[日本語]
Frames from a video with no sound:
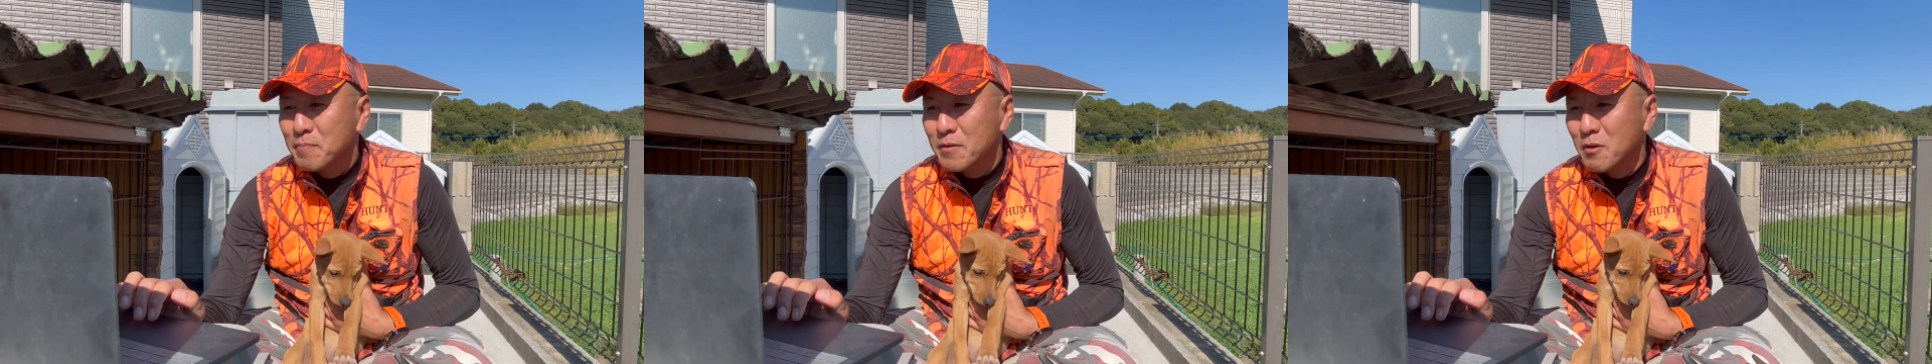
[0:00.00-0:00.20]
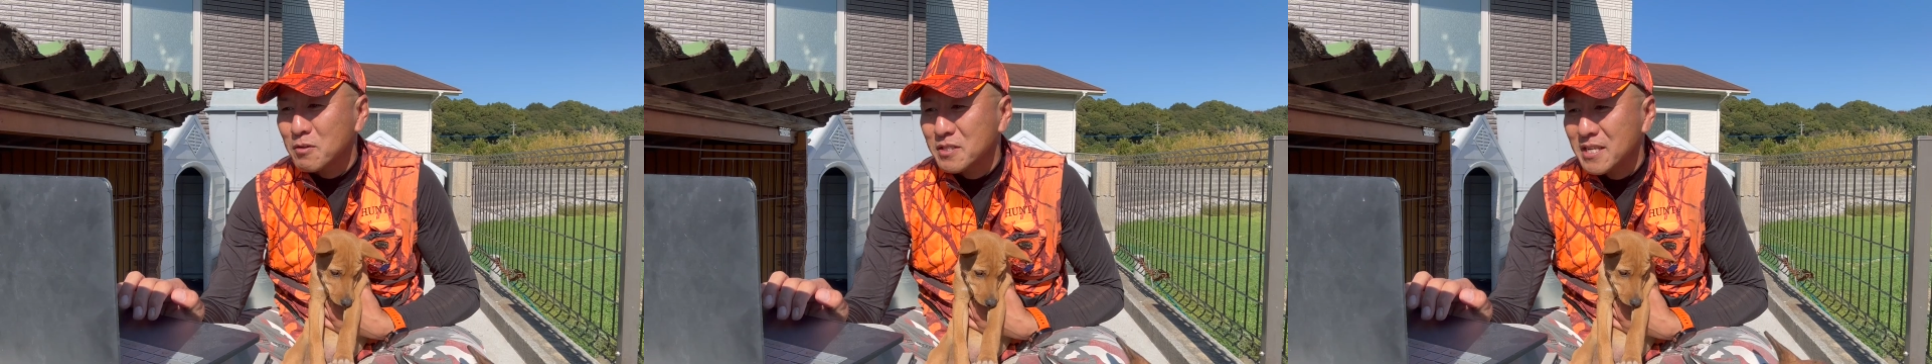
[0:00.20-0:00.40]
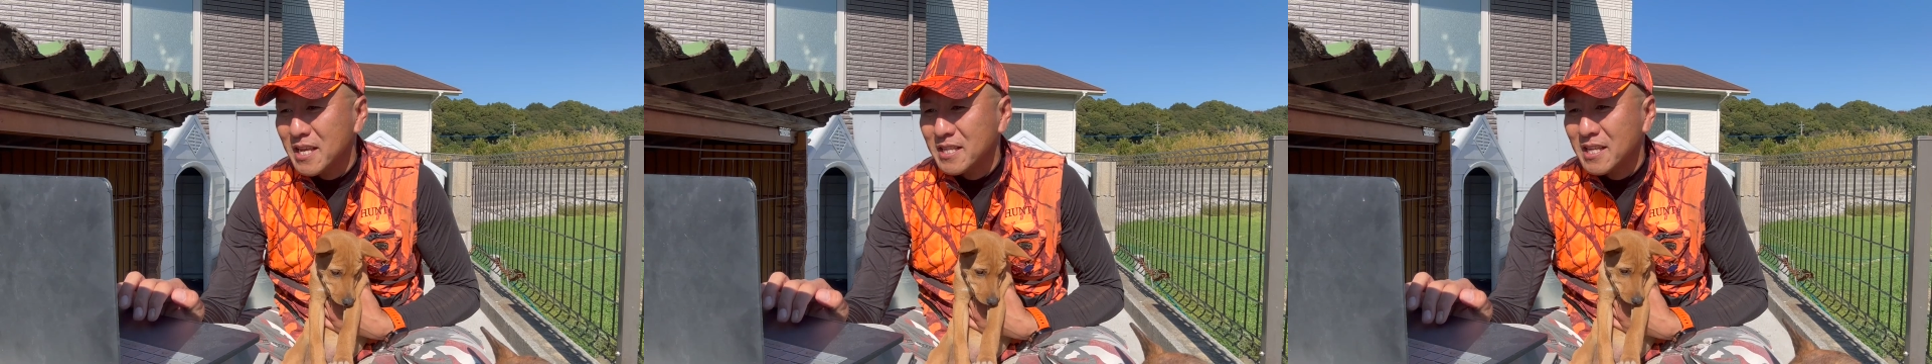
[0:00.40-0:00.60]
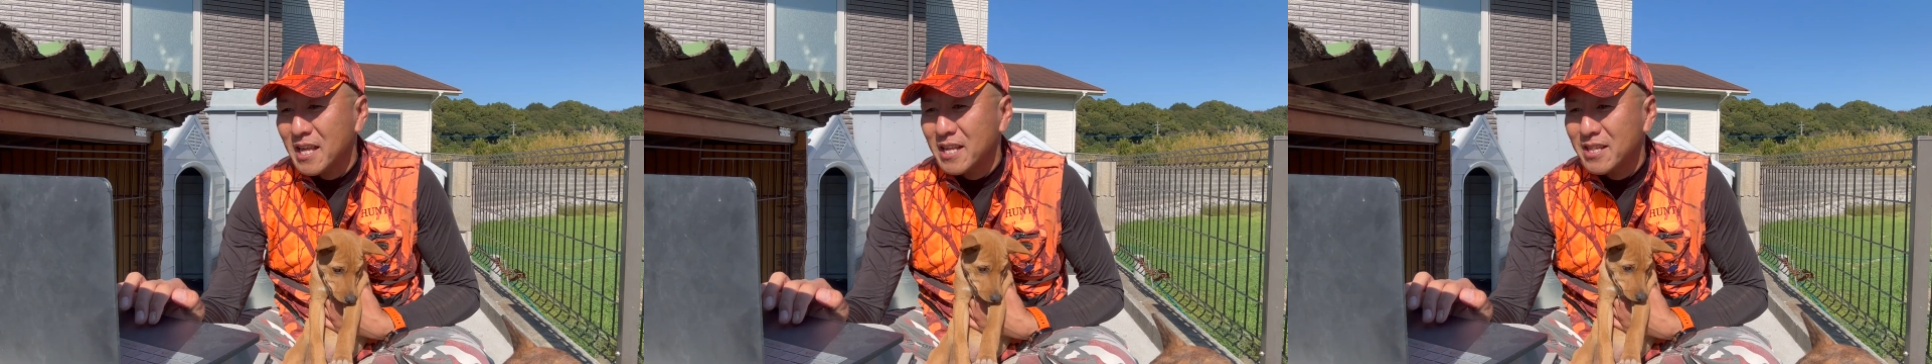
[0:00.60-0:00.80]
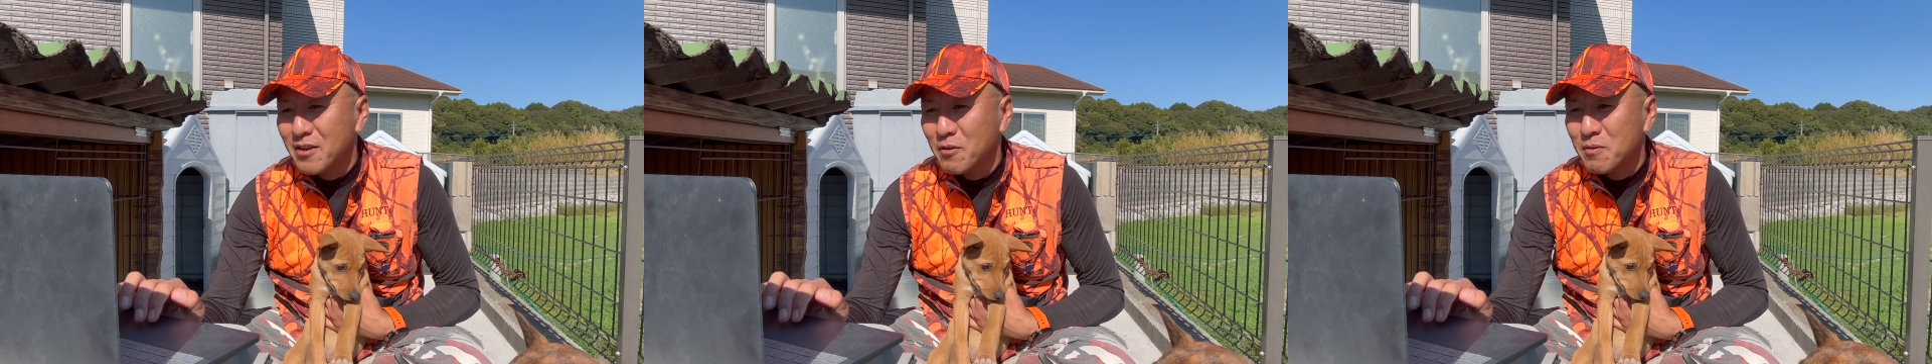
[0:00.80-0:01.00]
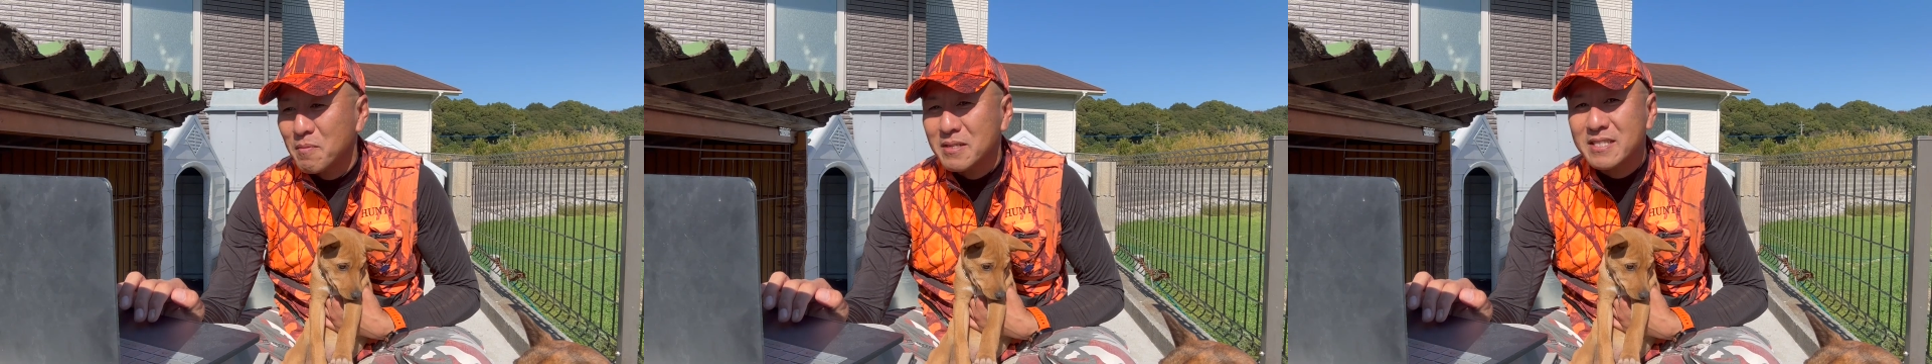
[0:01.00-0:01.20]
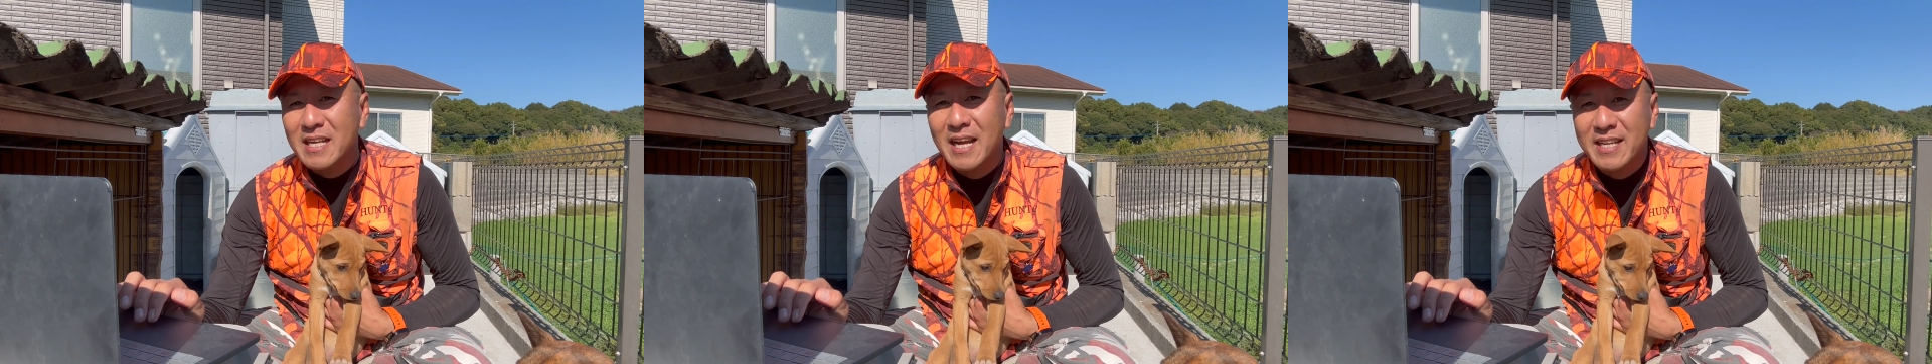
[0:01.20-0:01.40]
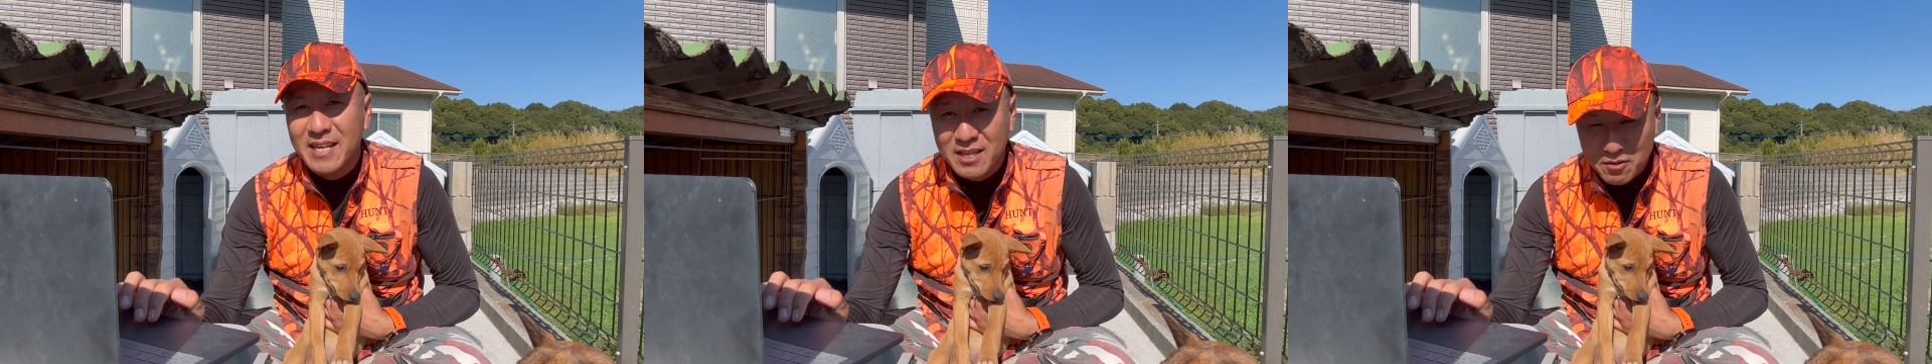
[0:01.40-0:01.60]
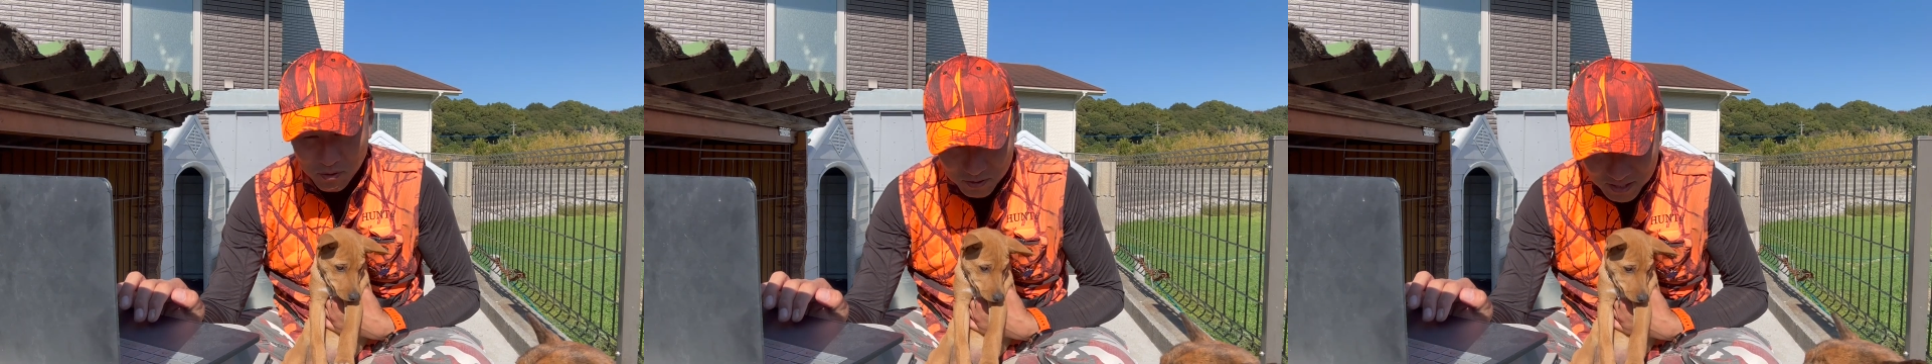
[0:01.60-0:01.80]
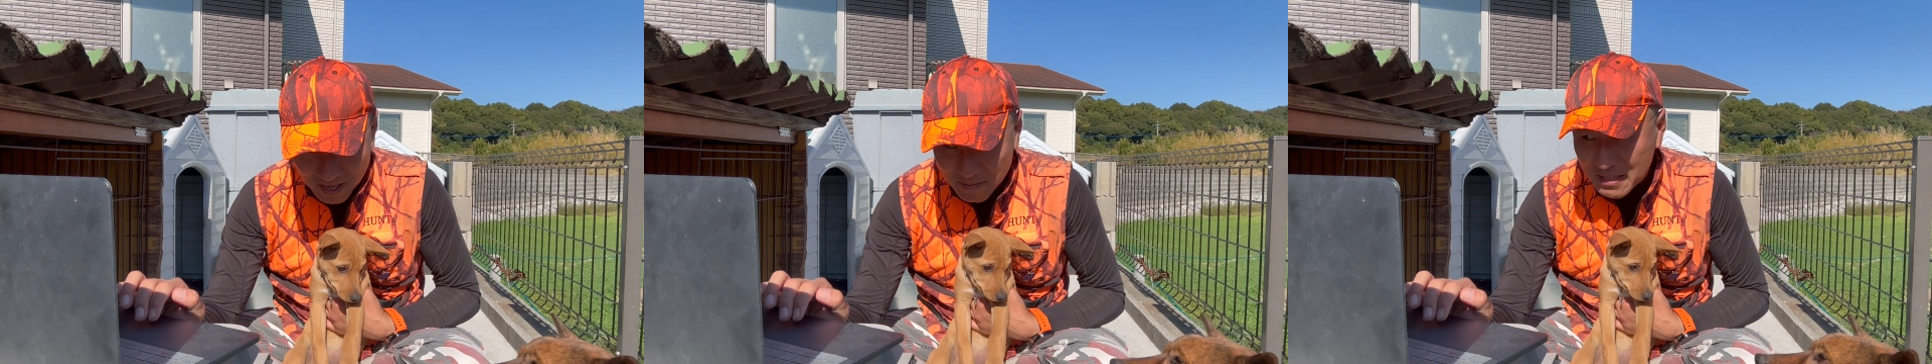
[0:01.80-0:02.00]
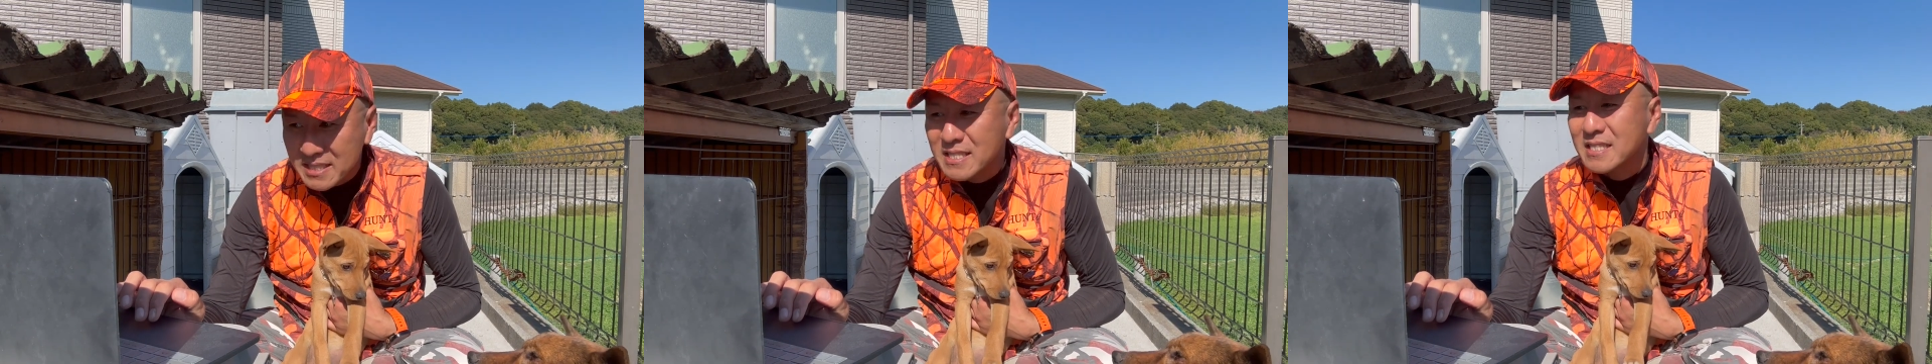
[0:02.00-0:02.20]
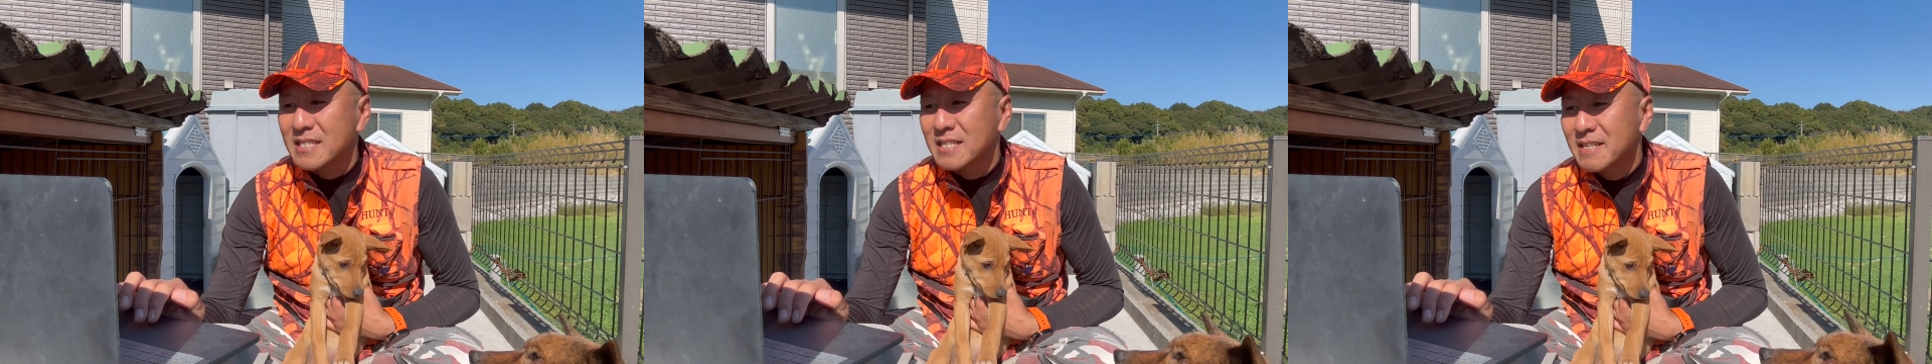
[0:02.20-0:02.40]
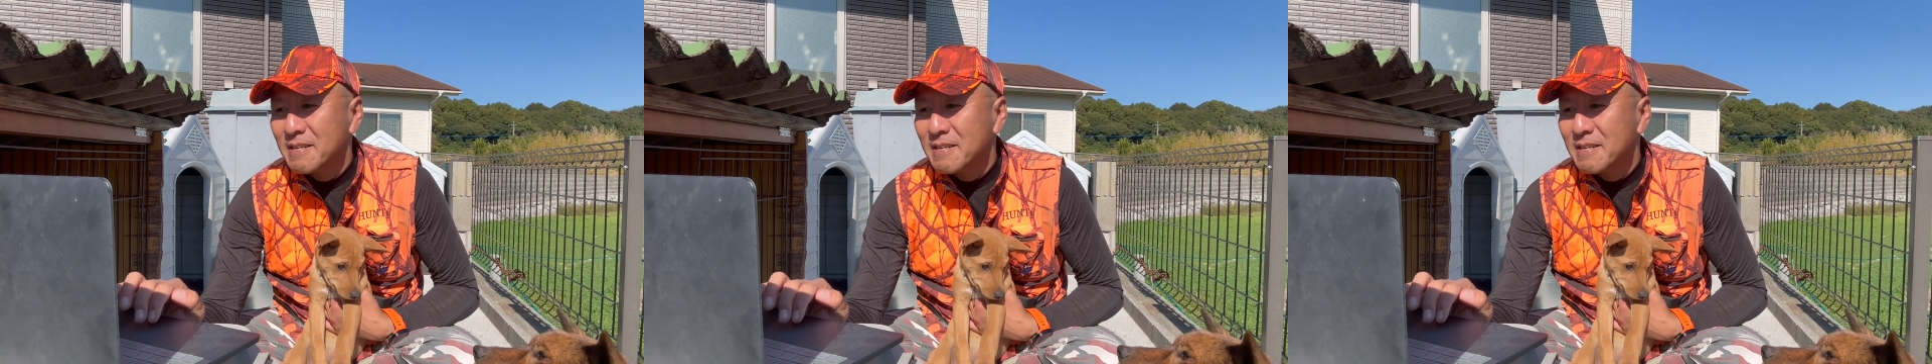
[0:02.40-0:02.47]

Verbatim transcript: ご支援いただいております。ありがとうございます。